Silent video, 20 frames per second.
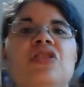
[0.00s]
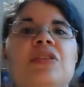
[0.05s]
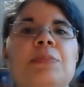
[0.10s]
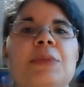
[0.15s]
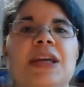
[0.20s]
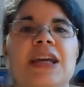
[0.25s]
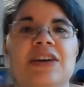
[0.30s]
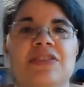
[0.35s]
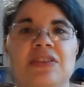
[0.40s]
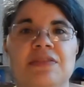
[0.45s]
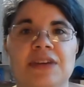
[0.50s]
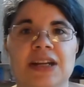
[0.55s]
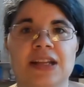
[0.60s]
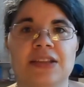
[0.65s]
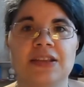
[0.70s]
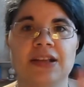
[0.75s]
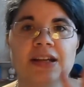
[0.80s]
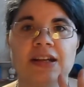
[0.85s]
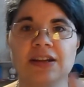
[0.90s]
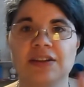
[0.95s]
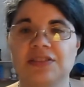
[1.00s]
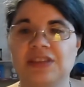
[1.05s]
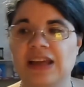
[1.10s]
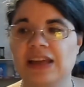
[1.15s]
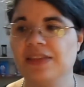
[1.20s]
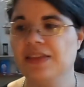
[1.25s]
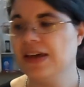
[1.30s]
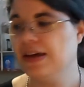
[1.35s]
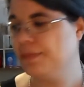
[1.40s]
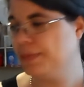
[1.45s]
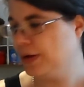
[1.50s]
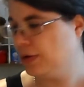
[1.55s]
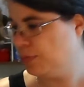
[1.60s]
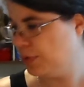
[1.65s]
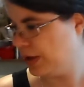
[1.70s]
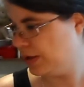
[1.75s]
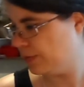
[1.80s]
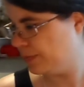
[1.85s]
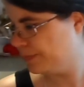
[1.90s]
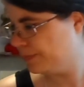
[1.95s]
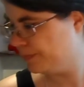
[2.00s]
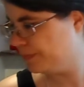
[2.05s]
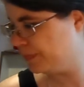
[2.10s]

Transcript: No sé si en mi casa van a tener esta idea, pero bueno.